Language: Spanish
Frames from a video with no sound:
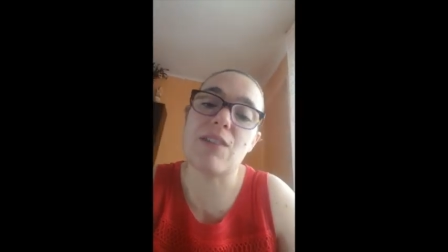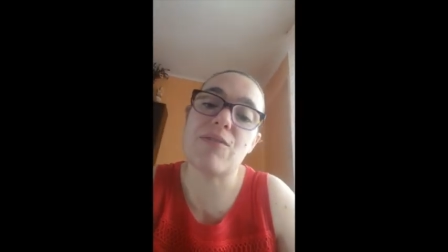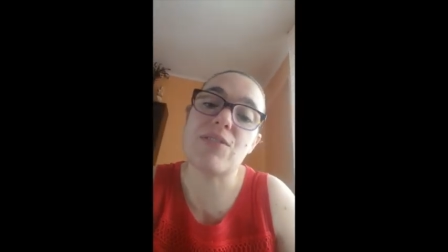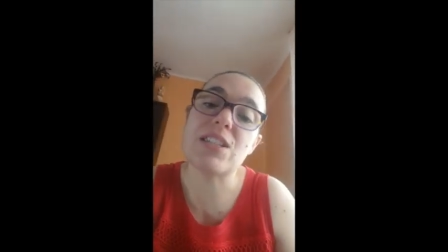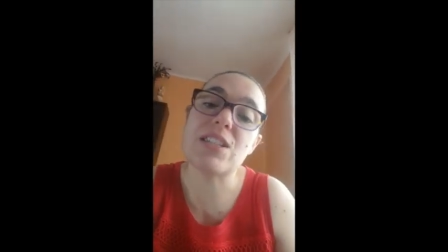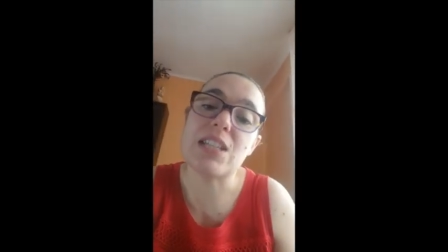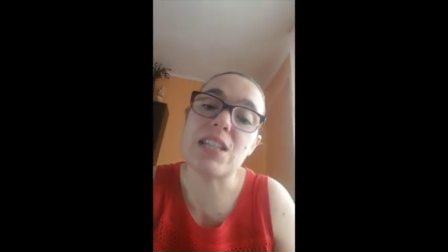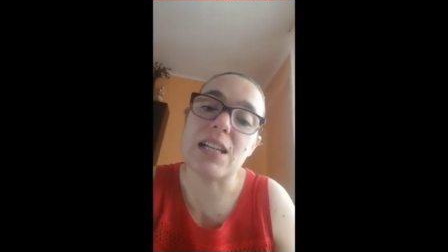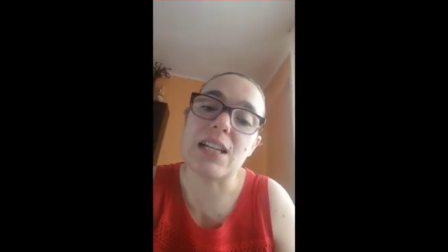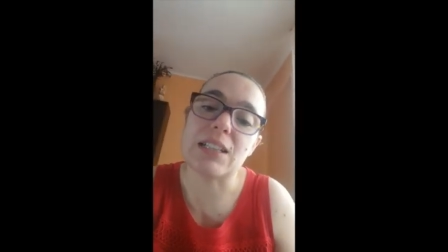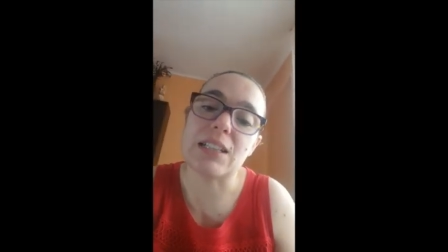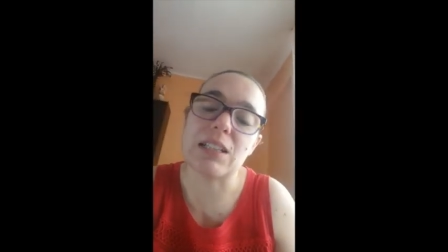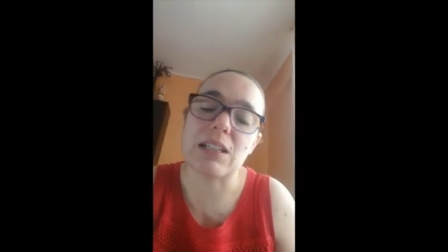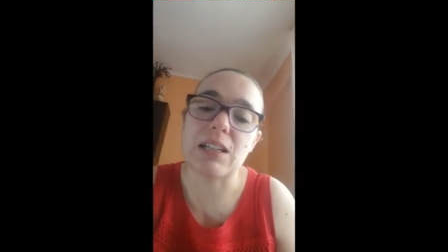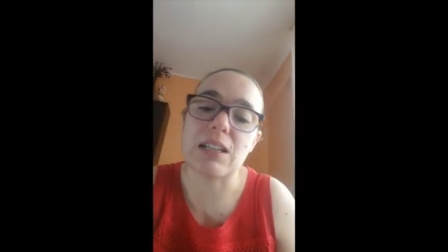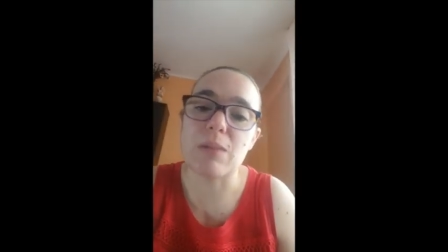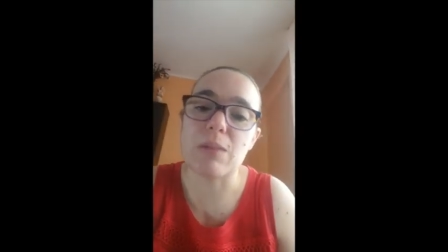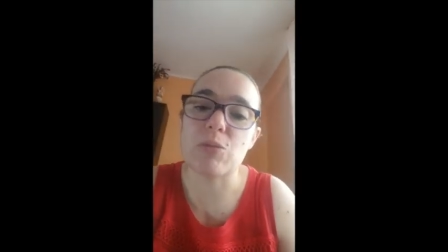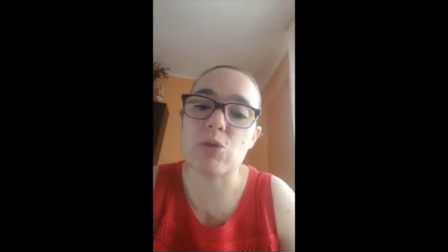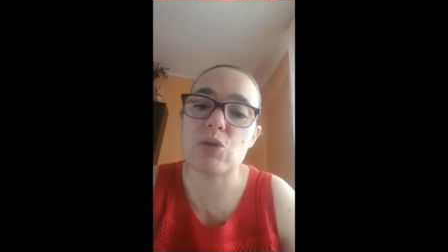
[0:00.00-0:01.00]
física
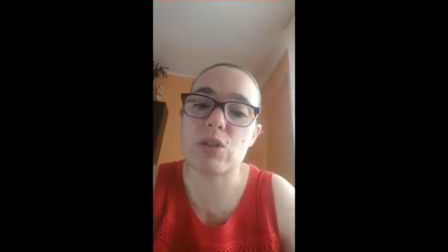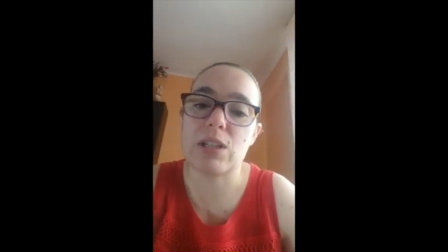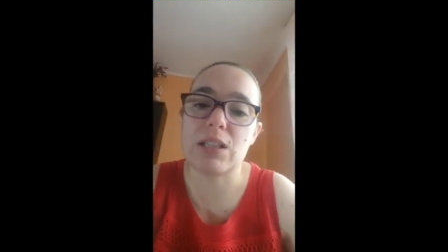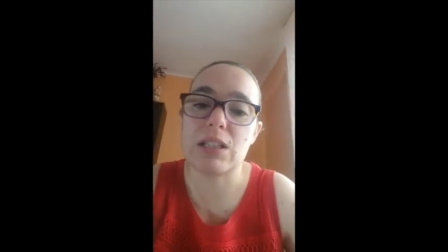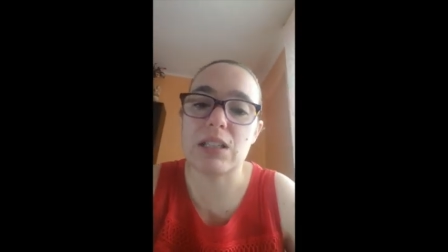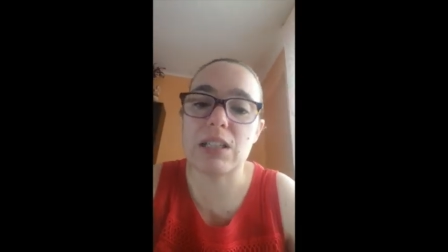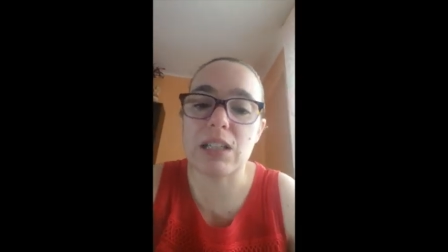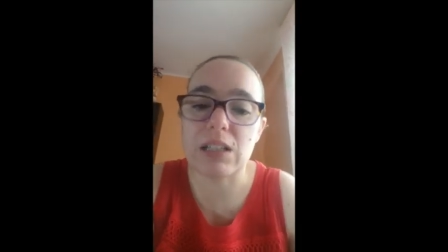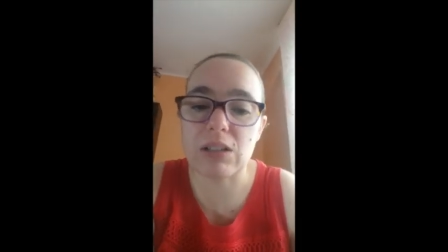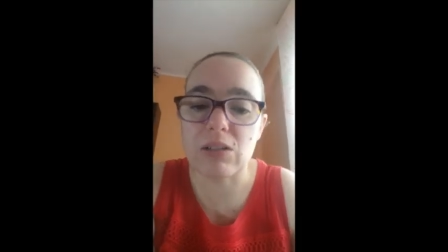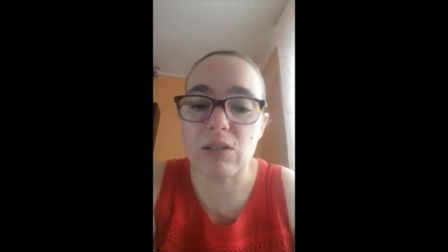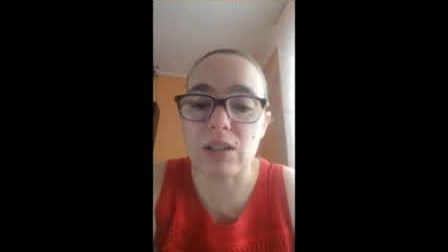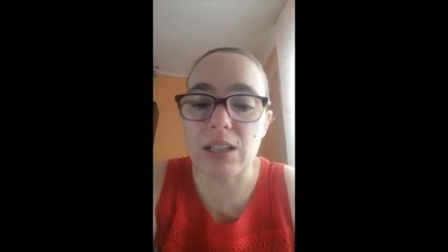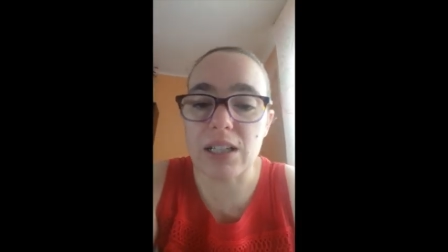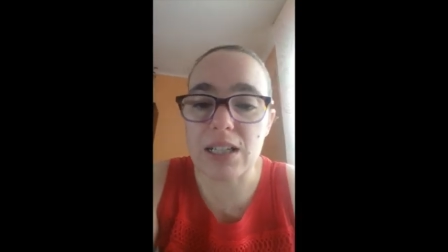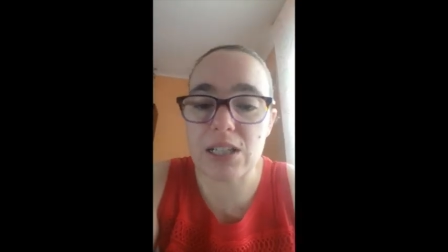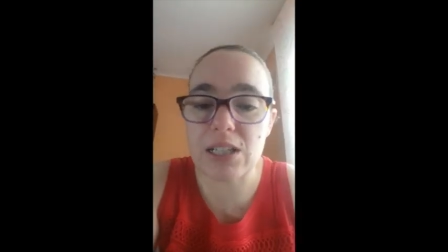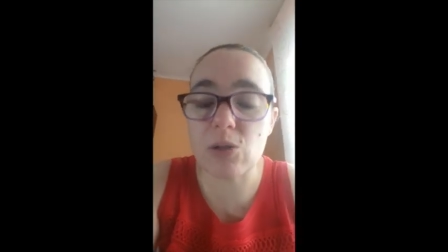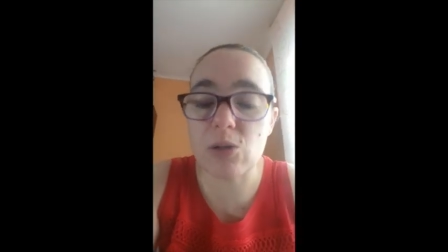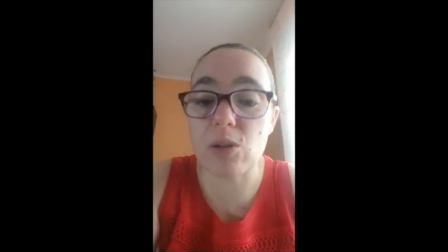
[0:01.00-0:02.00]
tengamos que tener con el
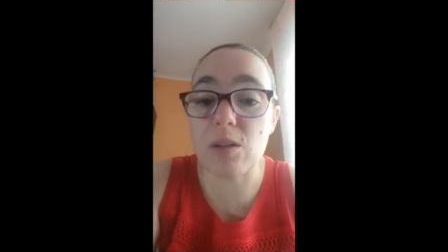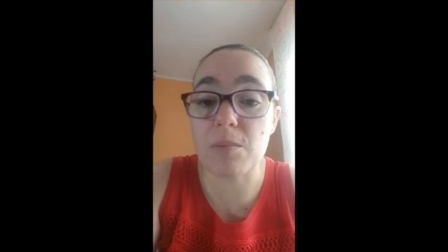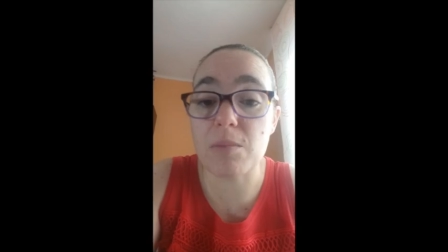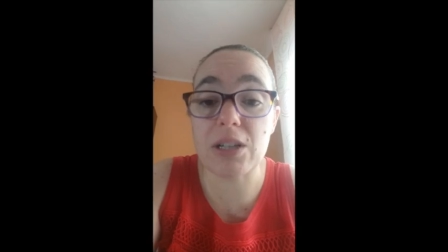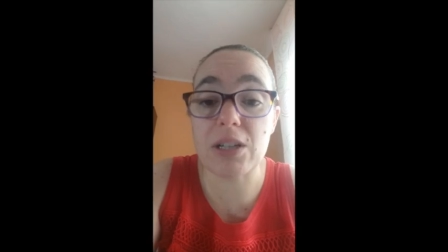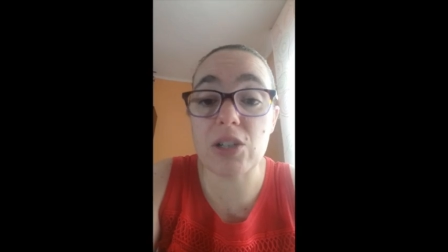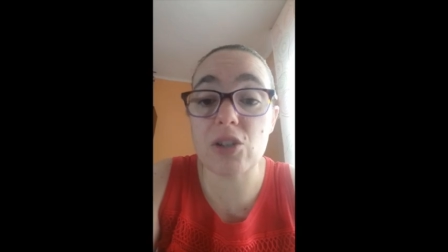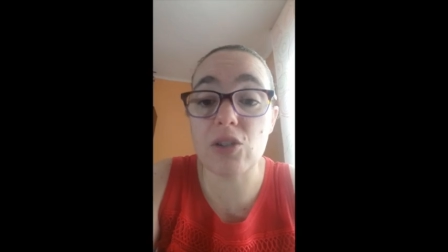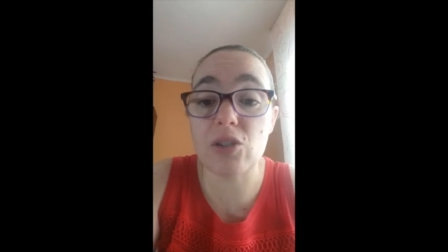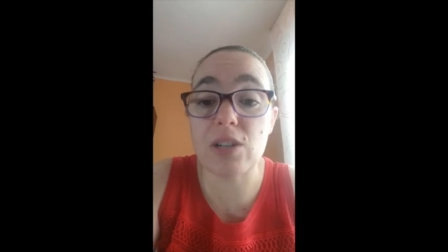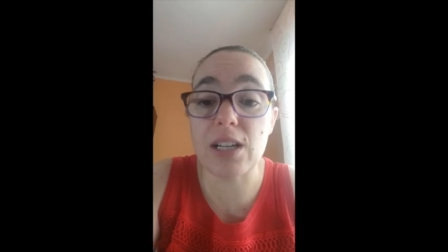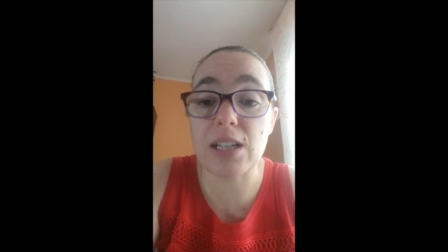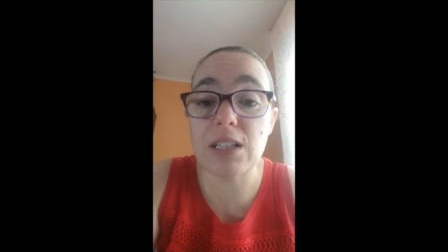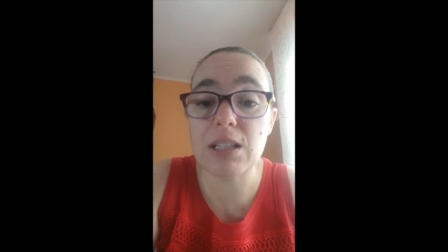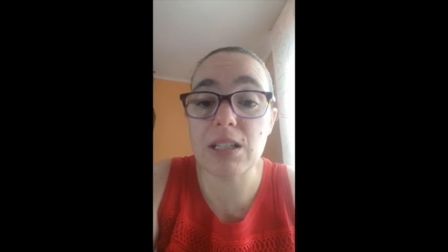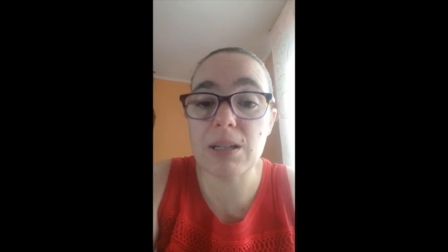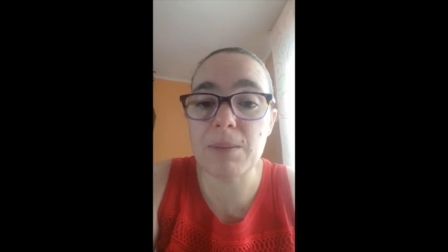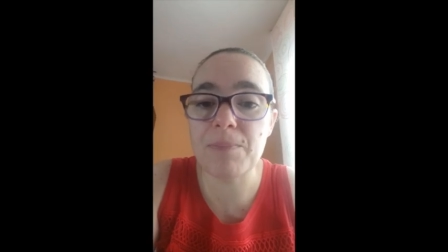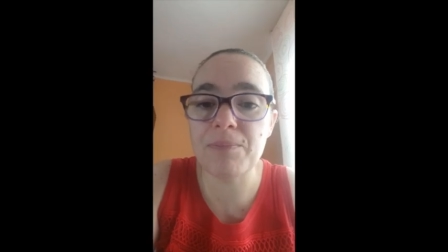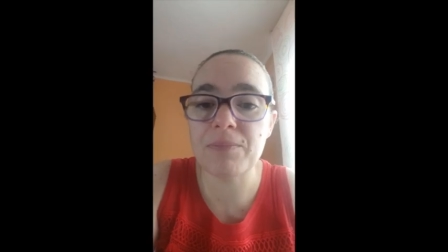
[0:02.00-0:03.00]
resto de personas,